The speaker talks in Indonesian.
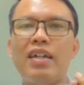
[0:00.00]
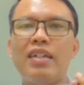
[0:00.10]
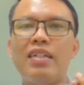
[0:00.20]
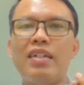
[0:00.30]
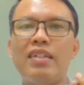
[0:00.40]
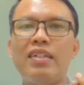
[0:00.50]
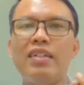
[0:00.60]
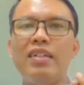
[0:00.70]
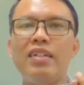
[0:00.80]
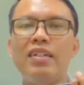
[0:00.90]
dari
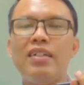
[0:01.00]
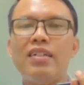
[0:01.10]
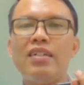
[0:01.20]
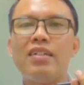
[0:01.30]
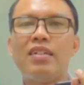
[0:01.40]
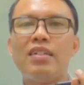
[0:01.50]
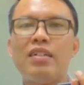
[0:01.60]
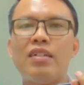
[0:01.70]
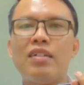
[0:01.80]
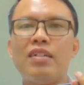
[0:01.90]

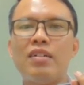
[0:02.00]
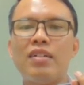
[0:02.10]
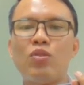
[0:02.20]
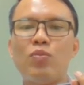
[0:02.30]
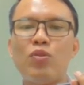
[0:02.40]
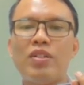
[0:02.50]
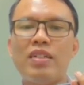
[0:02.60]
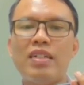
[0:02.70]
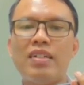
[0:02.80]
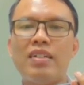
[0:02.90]
eh, subduksi
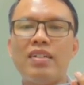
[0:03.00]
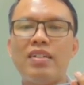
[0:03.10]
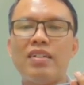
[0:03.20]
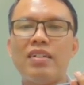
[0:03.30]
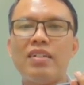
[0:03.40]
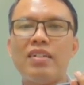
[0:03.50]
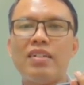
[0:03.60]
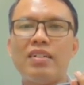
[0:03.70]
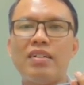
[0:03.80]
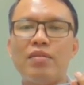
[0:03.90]
dan
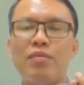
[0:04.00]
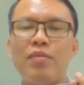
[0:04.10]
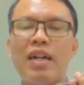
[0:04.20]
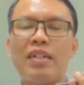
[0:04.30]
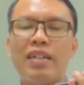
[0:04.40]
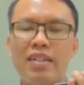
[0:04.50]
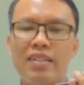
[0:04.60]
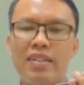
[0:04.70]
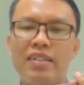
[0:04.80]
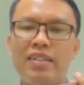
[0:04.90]
back actras
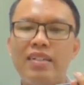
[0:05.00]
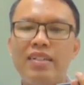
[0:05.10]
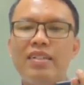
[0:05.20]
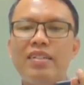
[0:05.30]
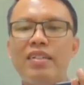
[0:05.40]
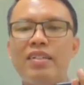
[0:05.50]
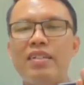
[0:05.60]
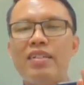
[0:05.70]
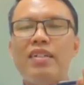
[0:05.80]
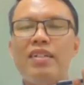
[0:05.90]
ya hmm.
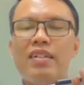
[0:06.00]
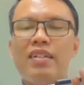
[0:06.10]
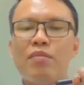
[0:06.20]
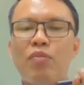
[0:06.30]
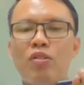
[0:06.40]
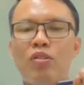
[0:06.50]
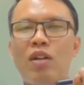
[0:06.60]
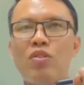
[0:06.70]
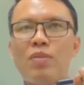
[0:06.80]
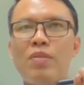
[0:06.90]
jadi
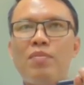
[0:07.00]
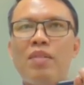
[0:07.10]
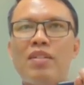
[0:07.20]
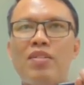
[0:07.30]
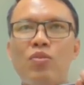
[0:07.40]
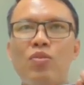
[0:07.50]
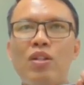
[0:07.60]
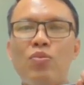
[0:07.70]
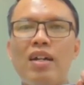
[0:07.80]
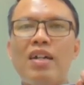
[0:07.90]
tahun 1922
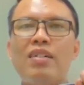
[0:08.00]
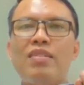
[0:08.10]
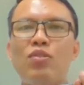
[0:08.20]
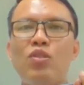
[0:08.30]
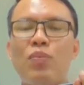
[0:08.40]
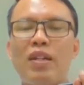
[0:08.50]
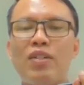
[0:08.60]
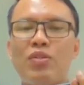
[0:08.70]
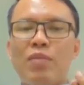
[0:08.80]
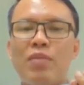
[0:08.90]
dulu pernah
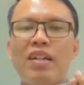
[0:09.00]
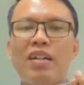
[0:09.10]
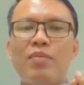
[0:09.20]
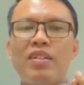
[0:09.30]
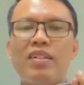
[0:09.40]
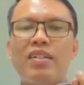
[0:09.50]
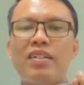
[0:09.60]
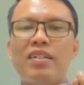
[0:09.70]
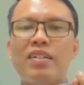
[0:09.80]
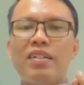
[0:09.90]
juga mengalami
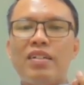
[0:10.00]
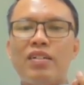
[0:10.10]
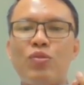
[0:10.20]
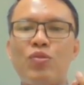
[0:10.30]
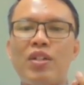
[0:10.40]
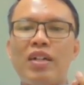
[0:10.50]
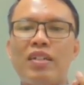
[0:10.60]
uh, guncangan